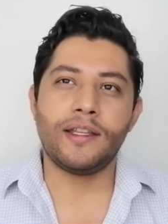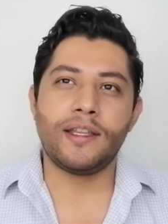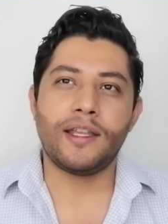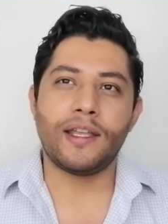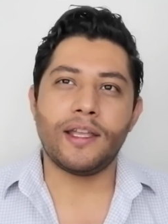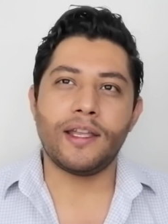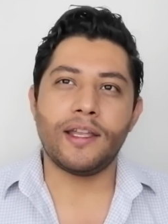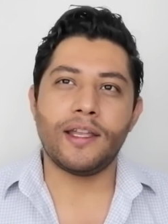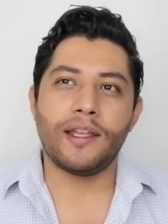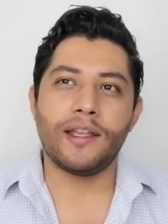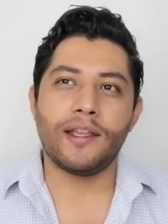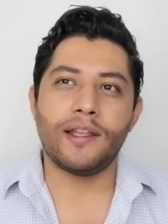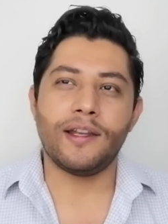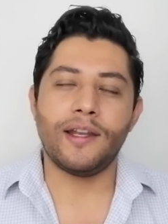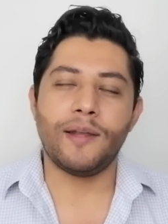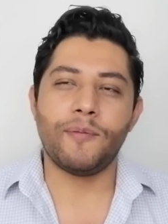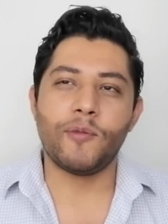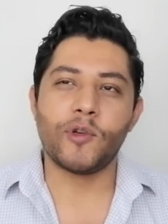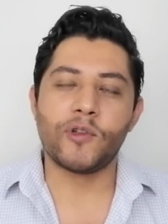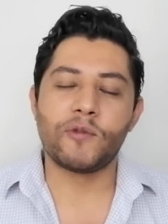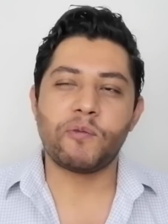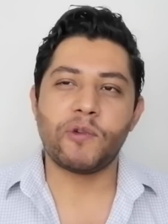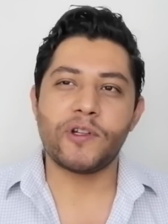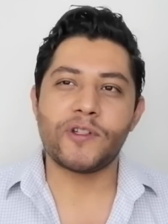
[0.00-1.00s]
que le
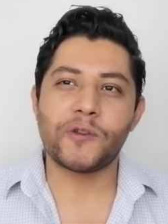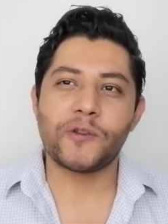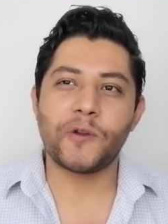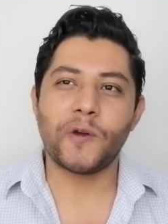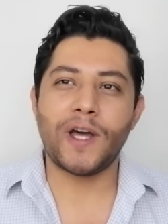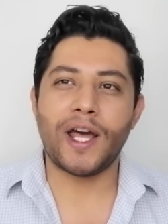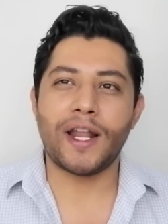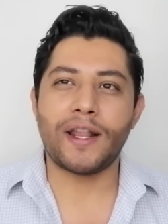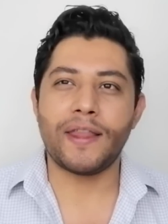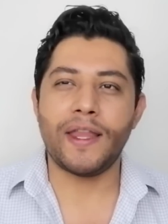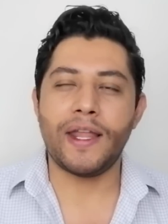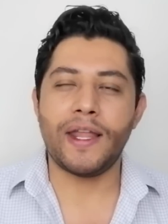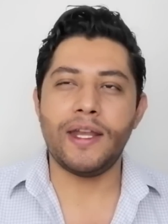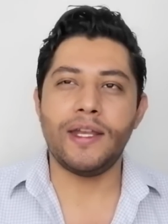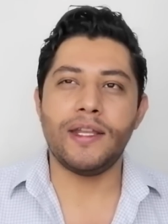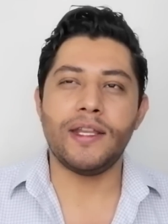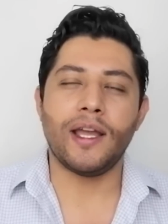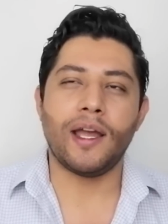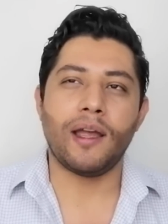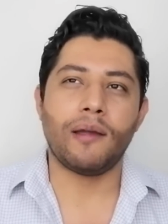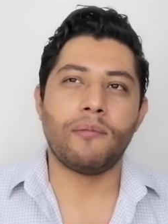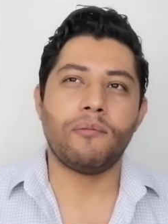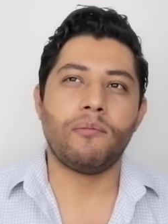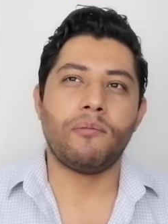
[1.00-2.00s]
hemos puesto
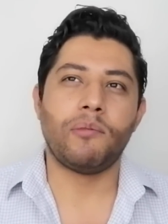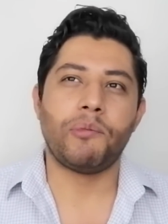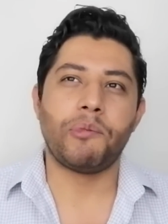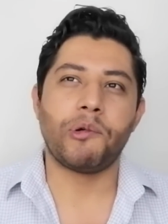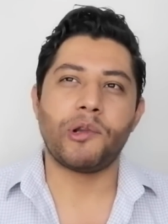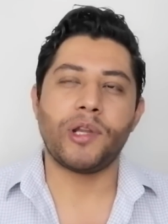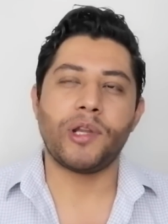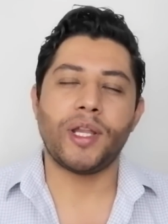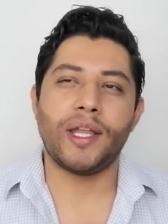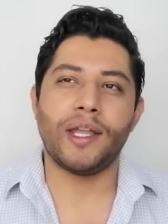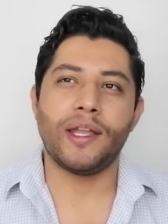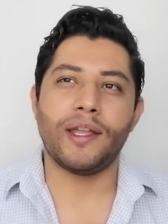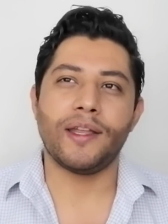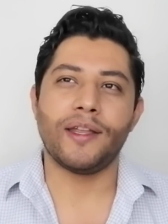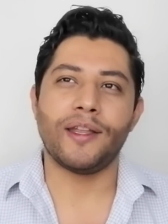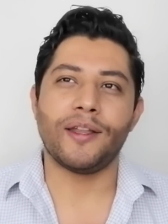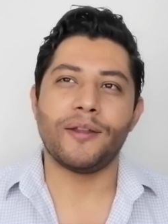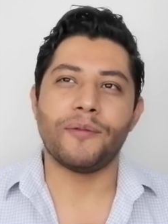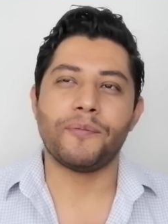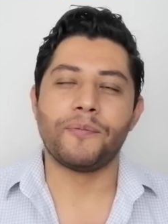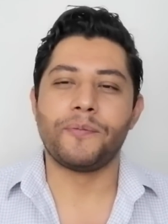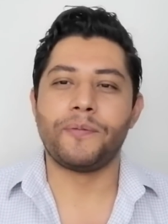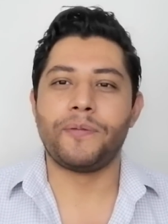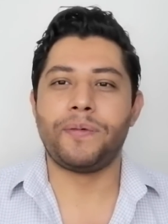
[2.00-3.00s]
Gardenia
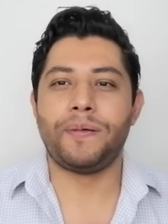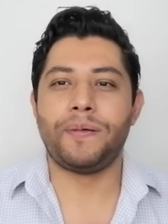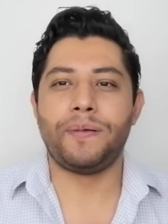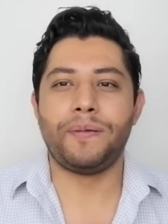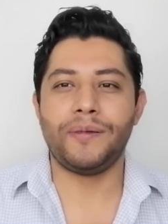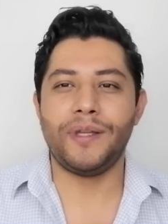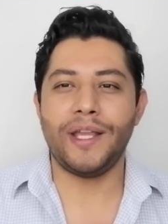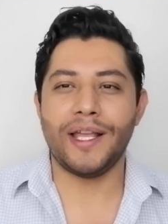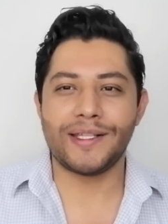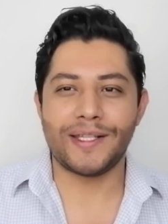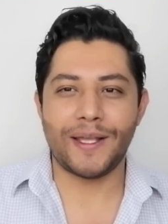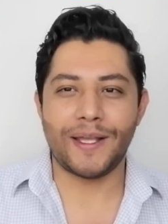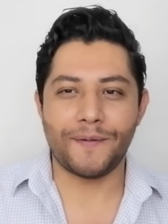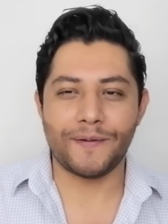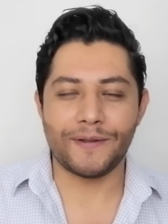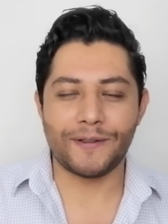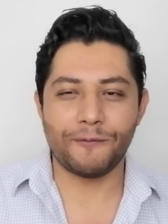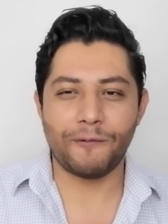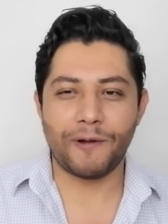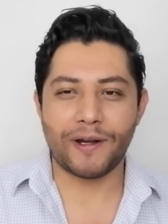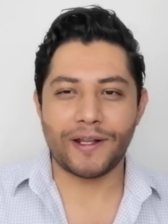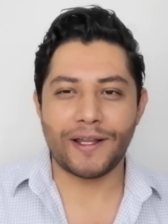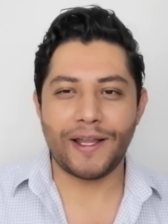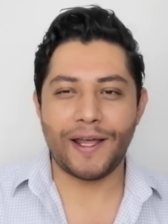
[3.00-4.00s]
porque ya
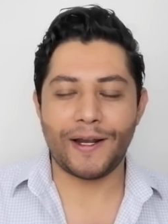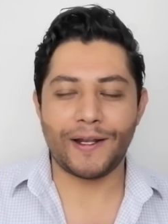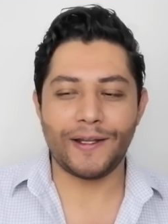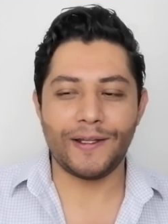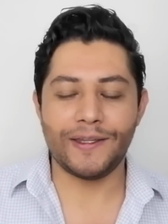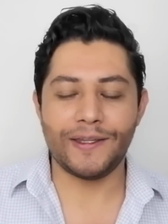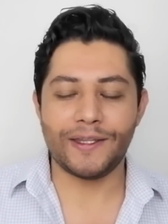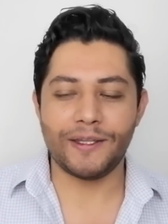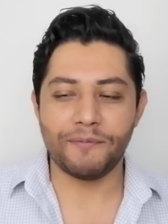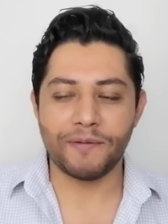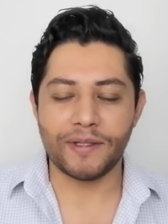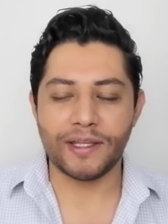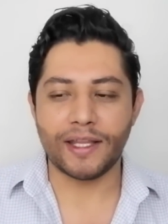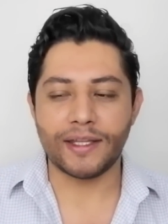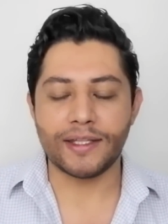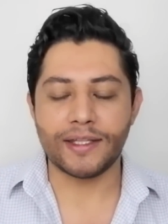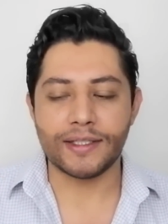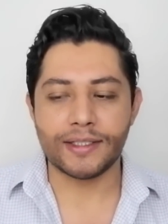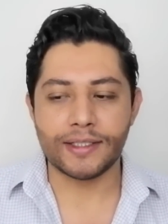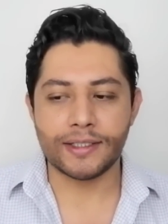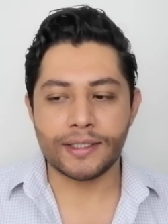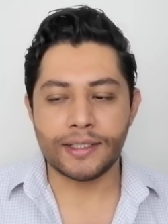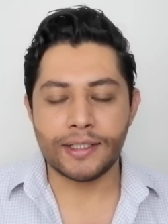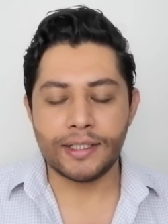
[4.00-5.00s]
sabes, guardar
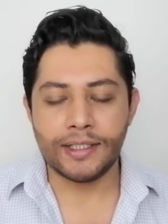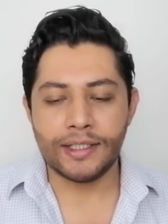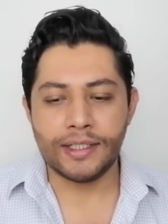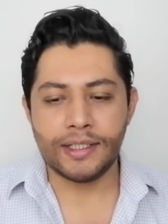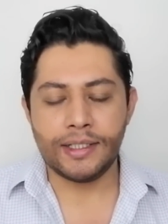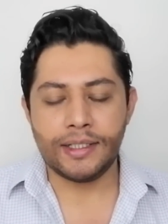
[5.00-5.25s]
intimidades.